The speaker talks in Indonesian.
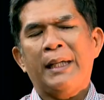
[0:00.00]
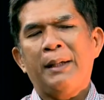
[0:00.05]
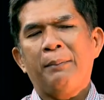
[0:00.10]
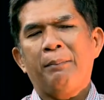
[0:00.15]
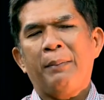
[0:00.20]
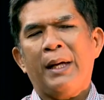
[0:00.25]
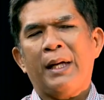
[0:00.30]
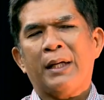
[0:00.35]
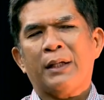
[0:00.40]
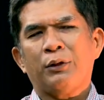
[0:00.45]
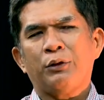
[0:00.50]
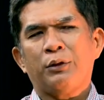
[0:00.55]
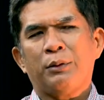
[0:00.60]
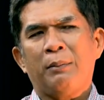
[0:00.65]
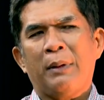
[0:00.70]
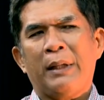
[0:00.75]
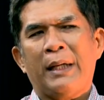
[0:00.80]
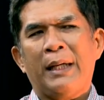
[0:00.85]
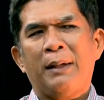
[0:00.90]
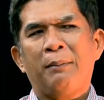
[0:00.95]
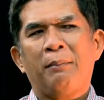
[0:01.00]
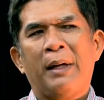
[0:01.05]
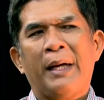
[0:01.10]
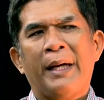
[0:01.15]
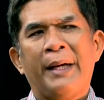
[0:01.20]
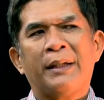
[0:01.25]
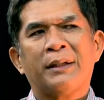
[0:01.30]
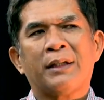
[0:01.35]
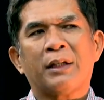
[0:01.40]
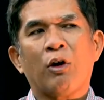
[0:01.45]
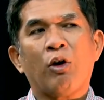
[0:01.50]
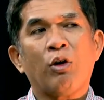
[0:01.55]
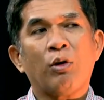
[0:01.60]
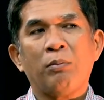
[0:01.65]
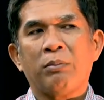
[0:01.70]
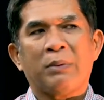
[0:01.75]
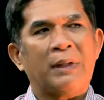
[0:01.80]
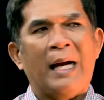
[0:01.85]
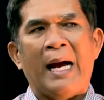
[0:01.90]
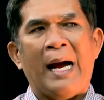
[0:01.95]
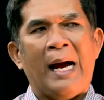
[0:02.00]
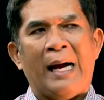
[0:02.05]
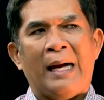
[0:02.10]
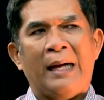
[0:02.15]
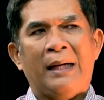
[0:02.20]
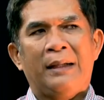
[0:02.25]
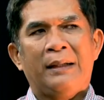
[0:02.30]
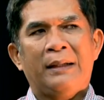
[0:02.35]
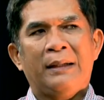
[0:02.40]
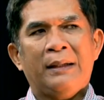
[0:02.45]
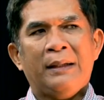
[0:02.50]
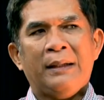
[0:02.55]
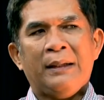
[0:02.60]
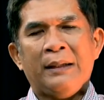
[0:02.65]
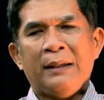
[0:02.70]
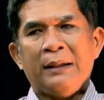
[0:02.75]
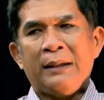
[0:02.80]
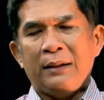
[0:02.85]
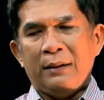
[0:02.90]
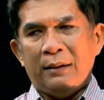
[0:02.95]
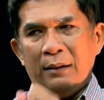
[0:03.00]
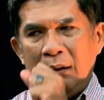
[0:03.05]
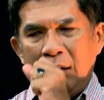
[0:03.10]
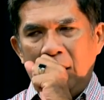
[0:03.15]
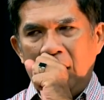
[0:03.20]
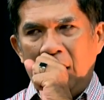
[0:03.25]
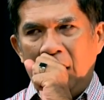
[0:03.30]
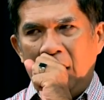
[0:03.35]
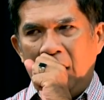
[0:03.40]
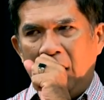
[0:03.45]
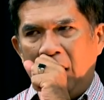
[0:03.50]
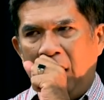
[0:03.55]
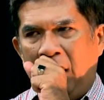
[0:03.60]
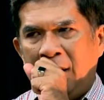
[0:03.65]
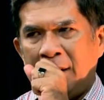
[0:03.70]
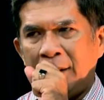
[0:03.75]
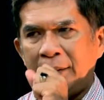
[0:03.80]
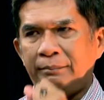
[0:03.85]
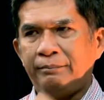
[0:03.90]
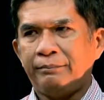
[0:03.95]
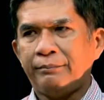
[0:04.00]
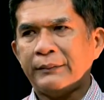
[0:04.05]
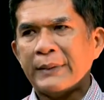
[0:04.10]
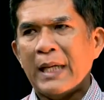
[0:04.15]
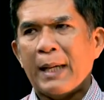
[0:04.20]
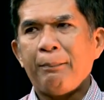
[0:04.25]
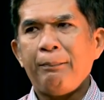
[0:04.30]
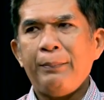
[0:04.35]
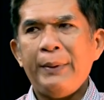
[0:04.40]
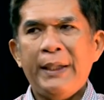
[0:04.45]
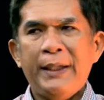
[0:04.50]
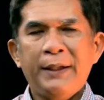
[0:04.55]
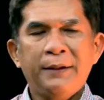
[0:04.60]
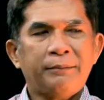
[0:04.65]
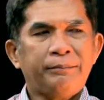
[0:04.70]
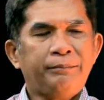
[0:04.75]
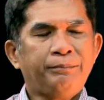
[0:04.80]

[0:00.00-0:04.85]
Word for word: DPR itu sebagai lembaga yang terkorup, nggak. Hmm. Tapi